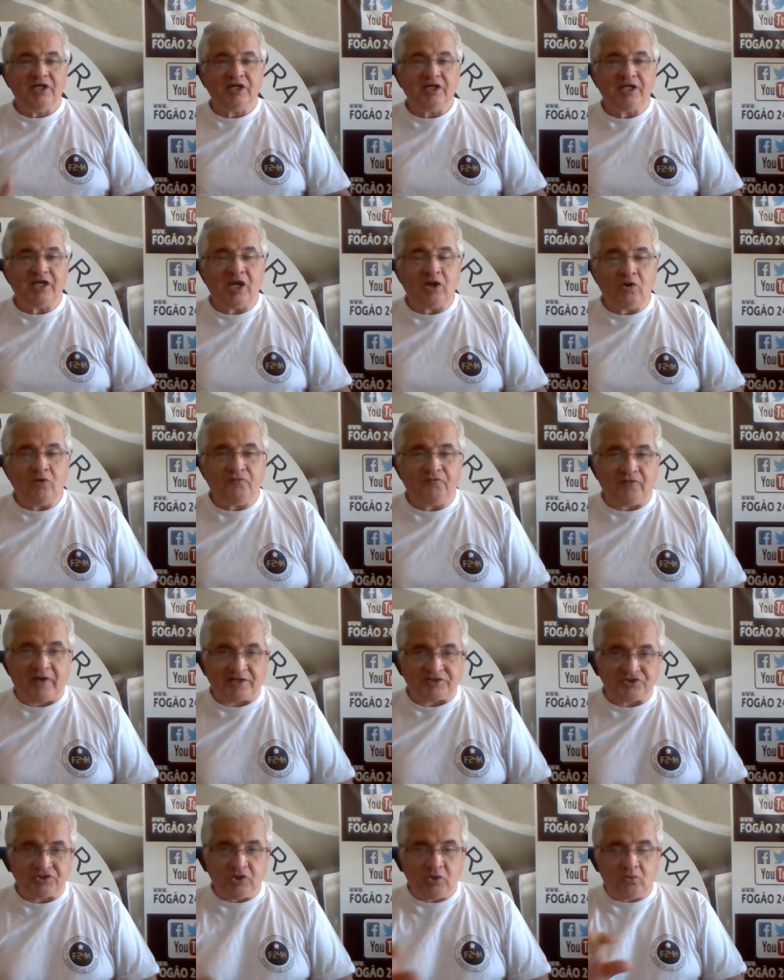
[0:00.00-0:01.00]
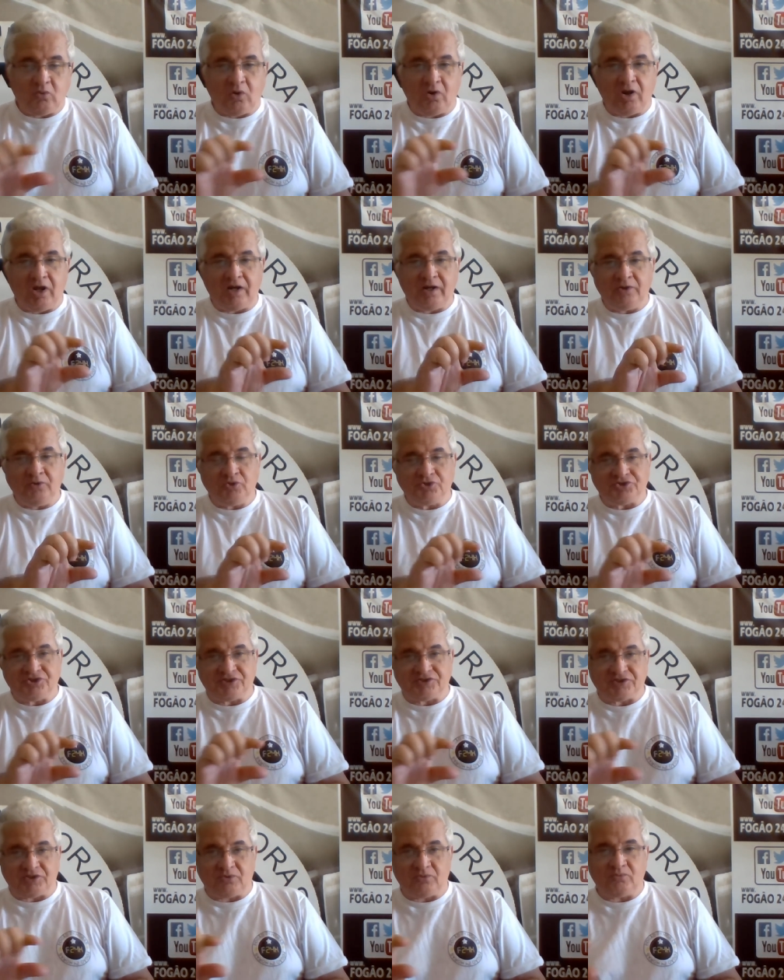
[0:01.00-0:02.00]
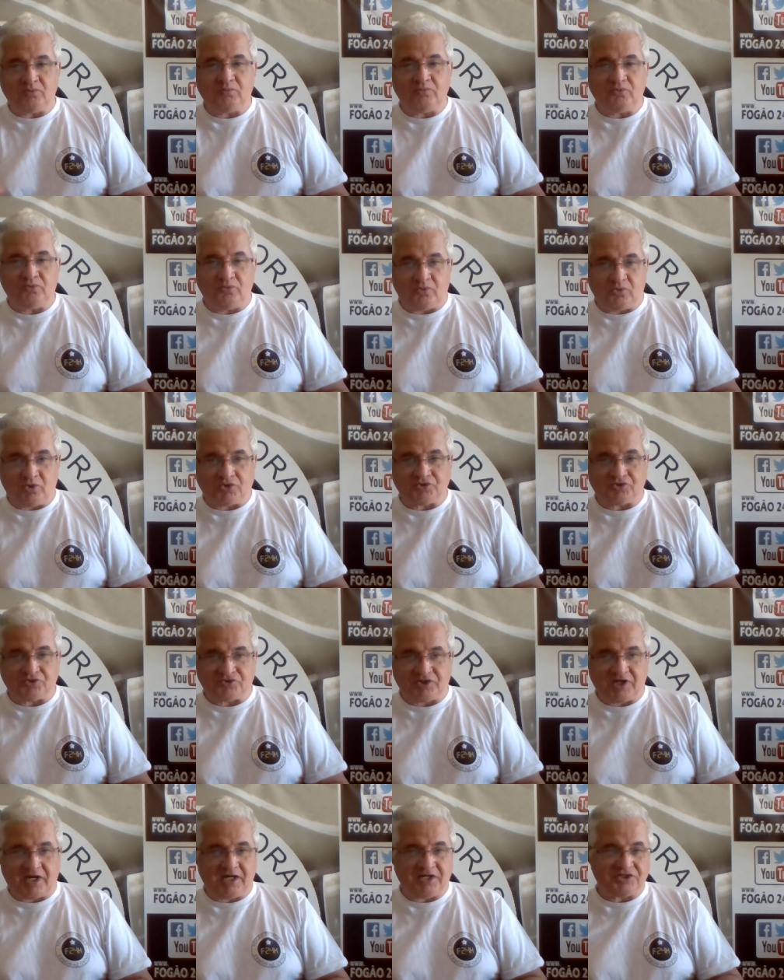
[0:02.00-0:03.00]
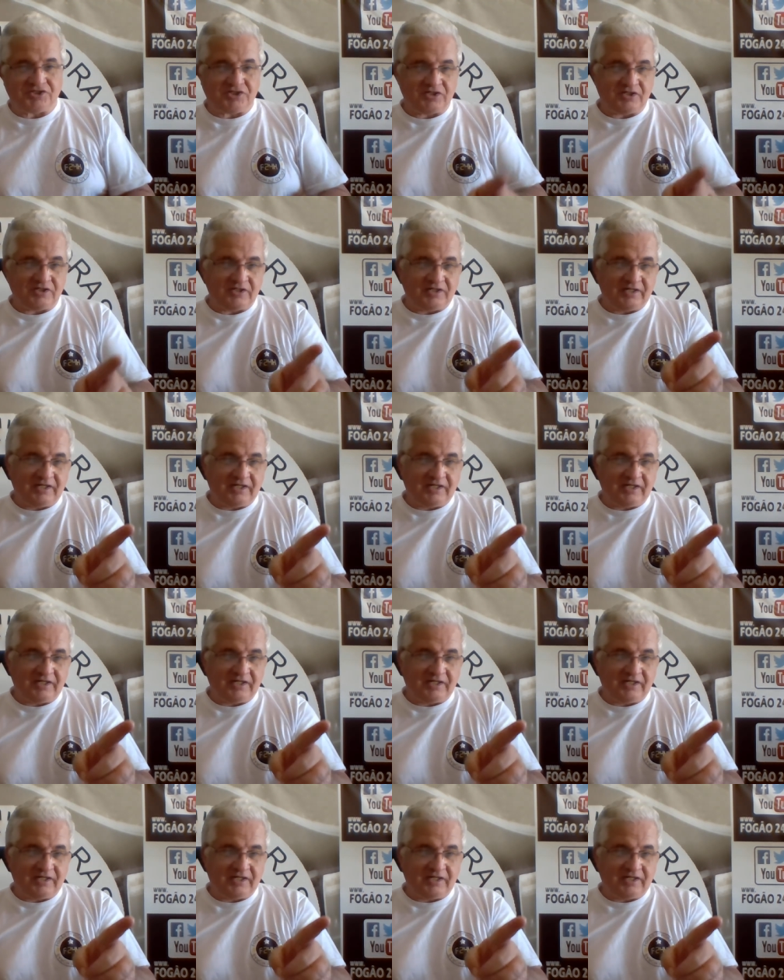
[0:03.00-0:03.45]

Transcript: O que, que eu faço? Eu coloco a notícia no, no nosso site,